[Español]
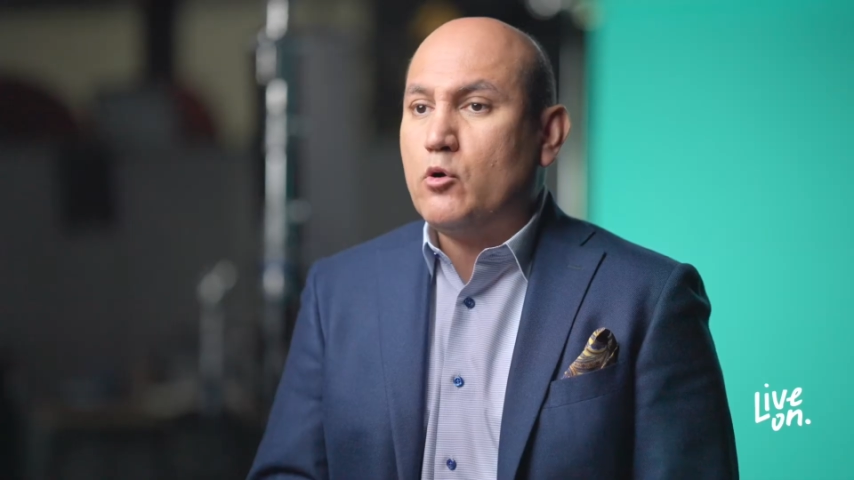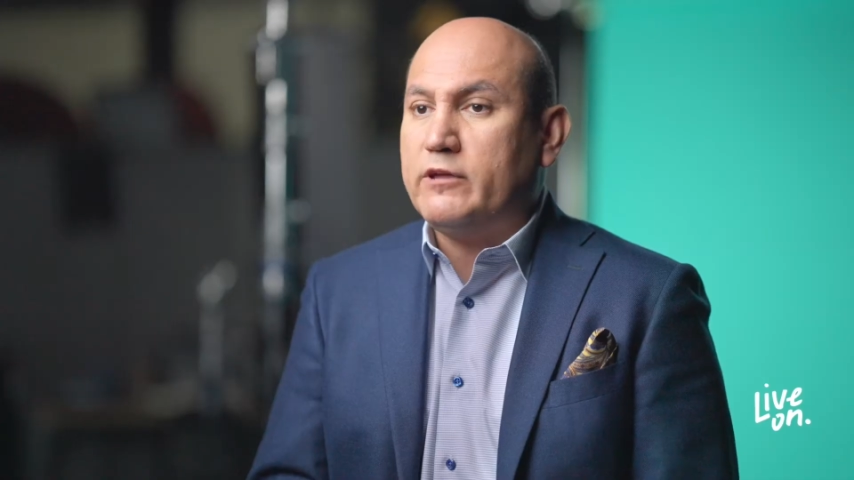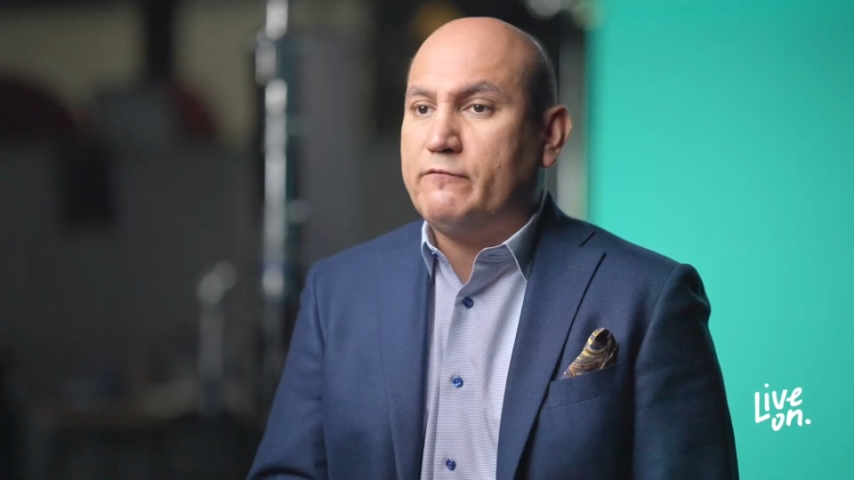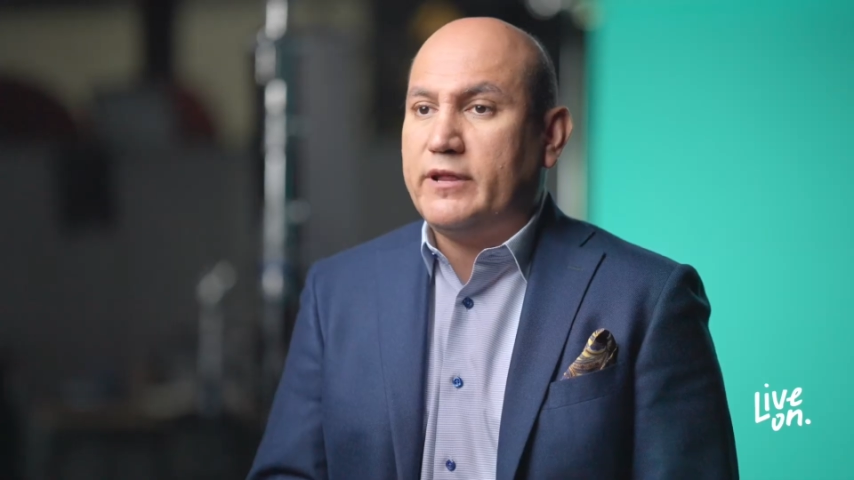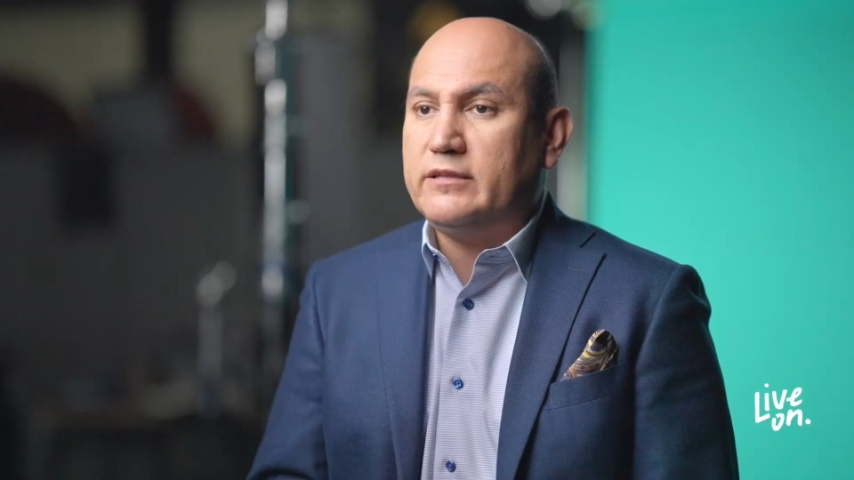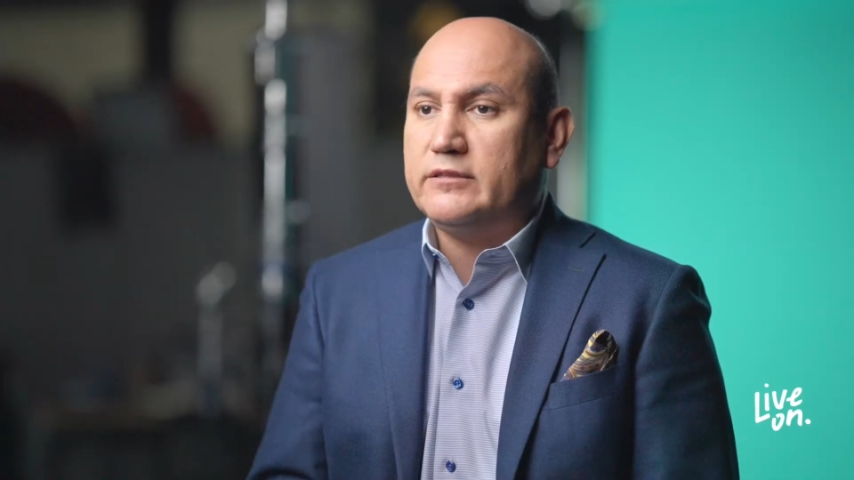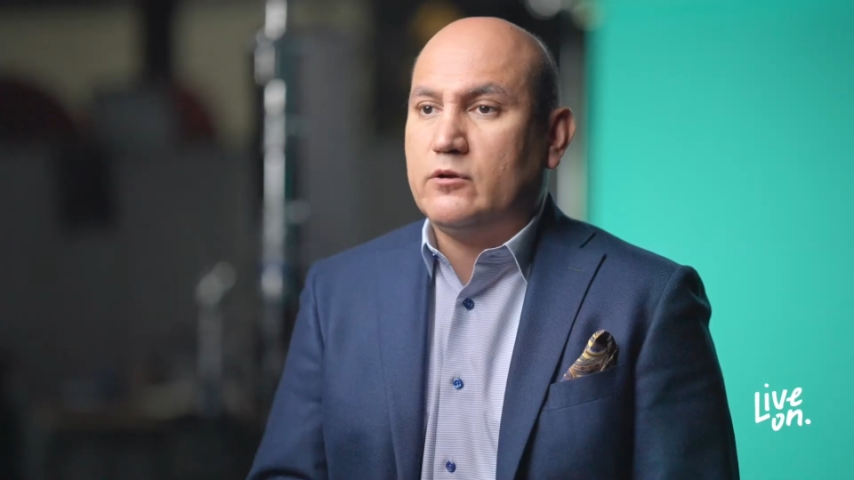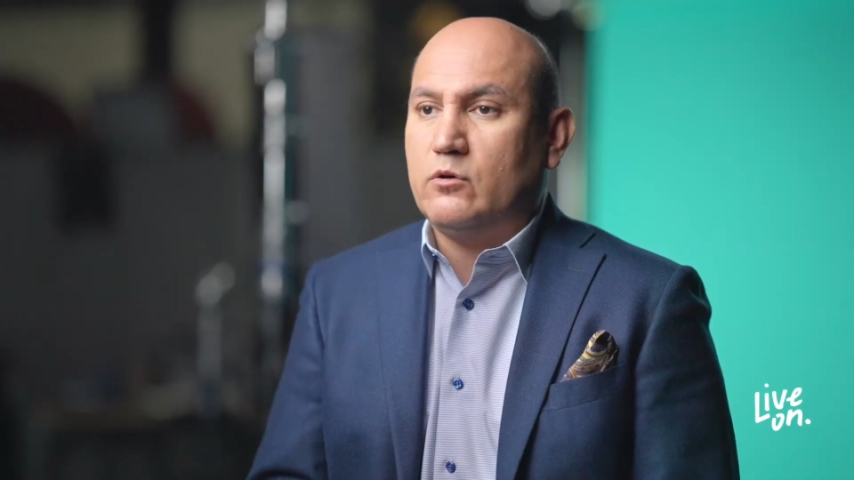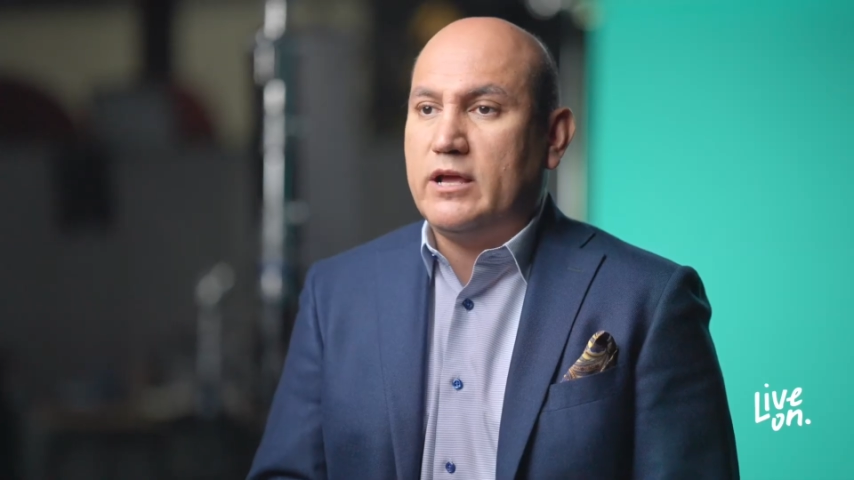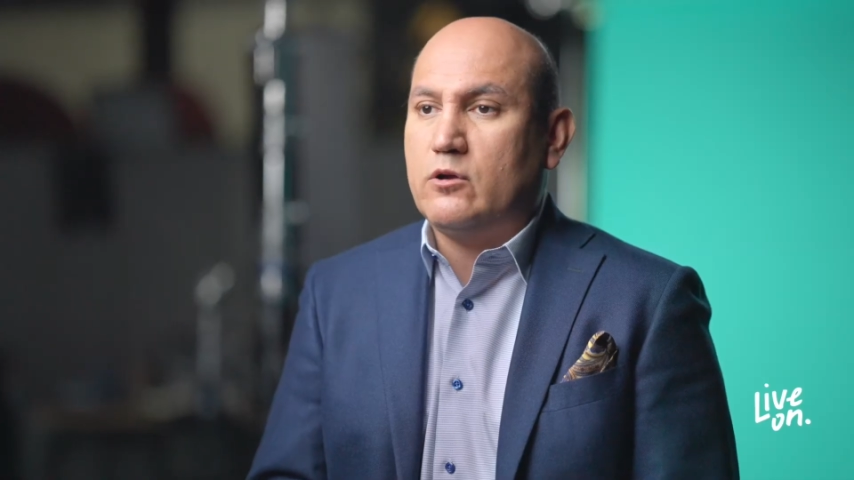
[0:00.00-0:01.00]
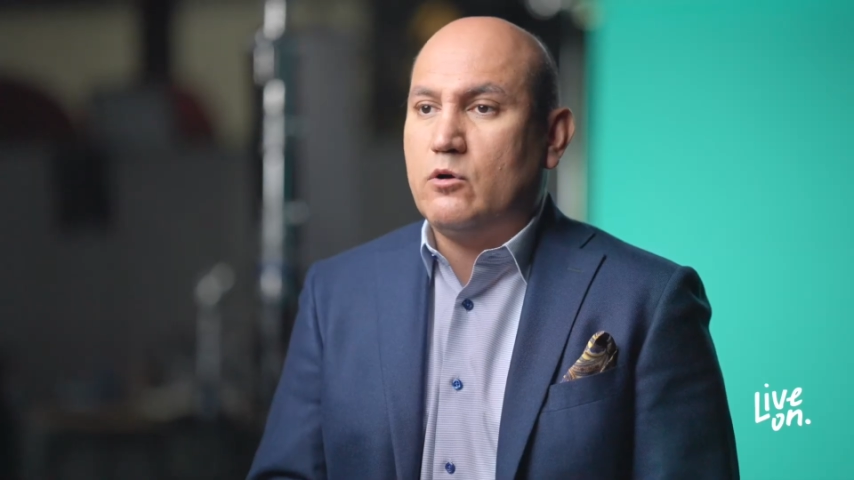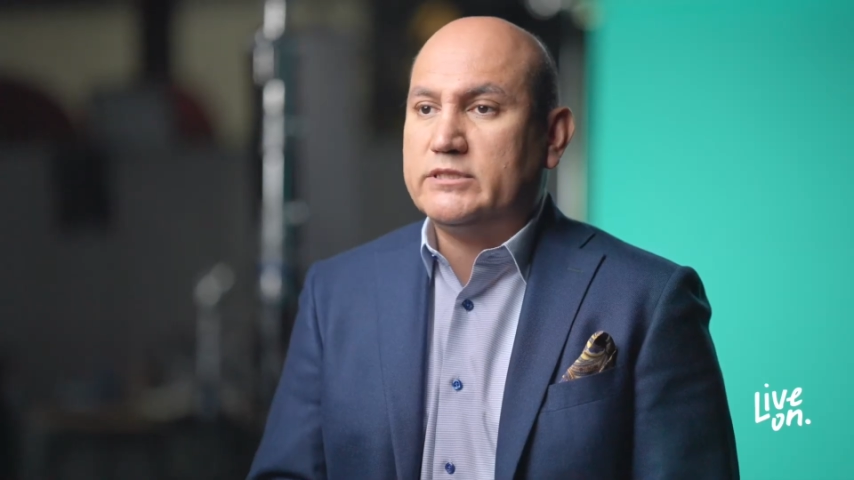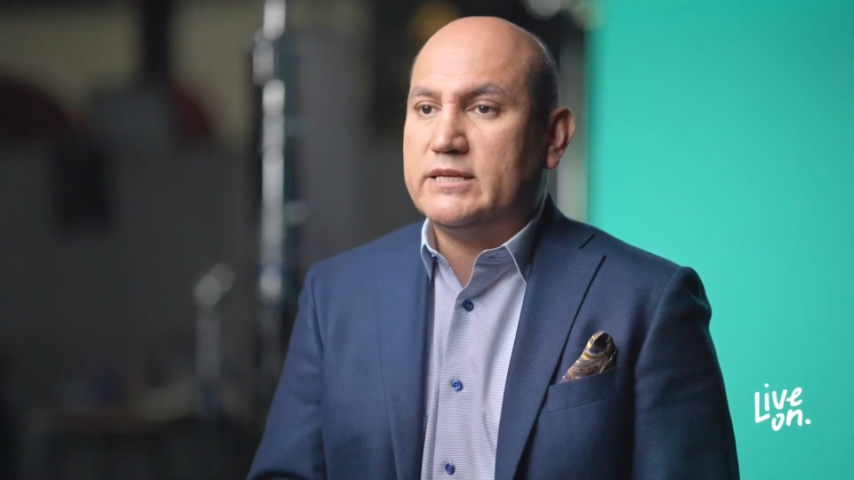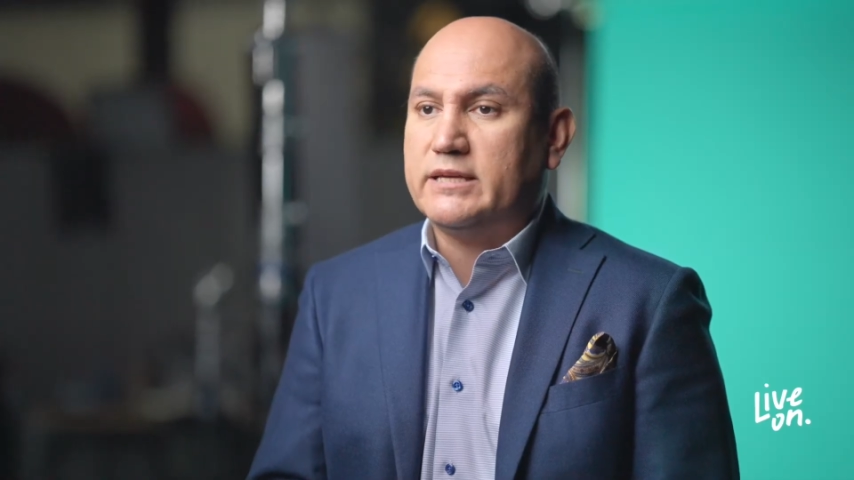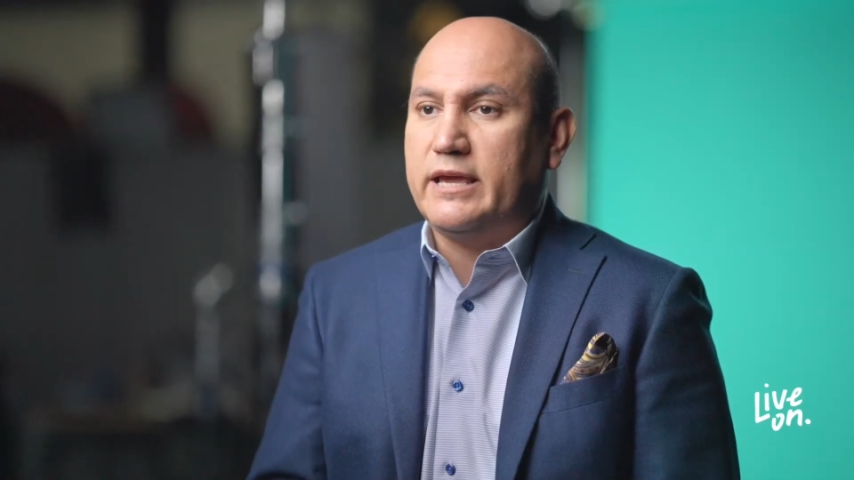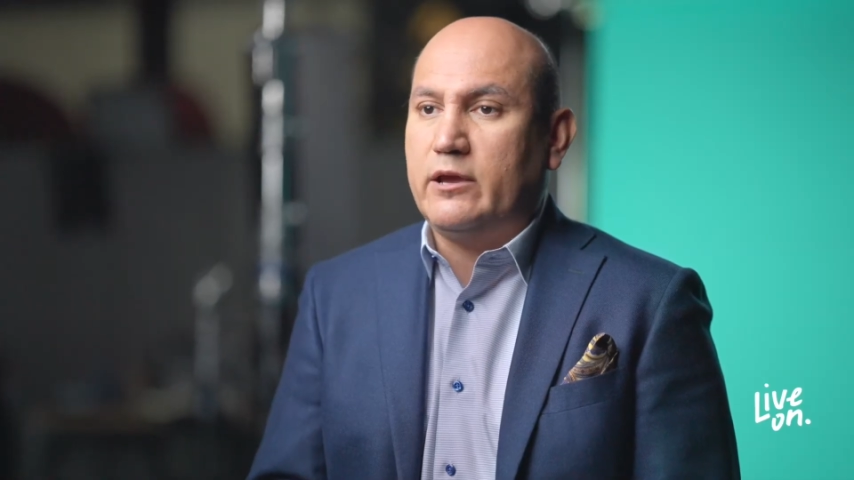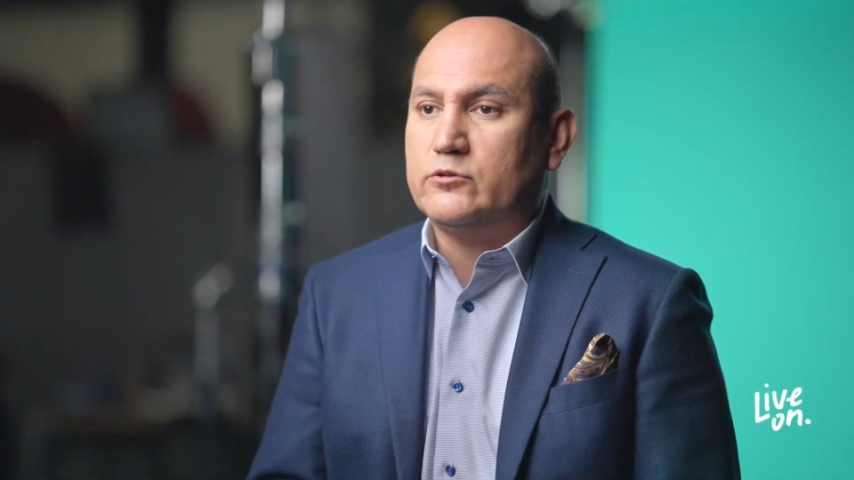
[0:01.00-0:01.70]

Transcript: diferente con las cosas que